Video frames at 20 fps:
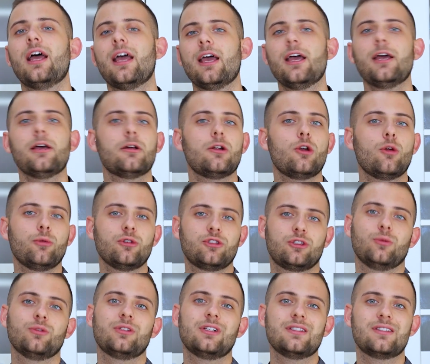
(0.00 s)
e lo
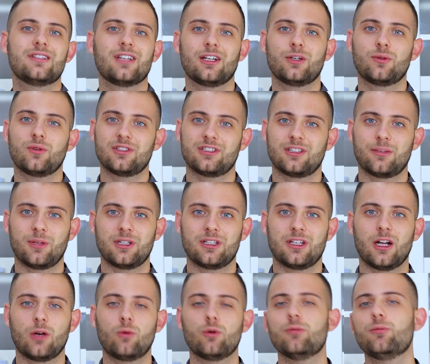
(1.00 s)
possiamo utilizzare in questa
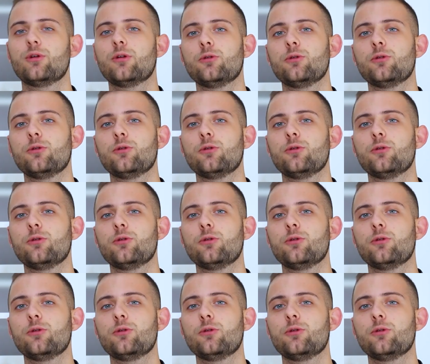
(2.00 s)
maniera qui,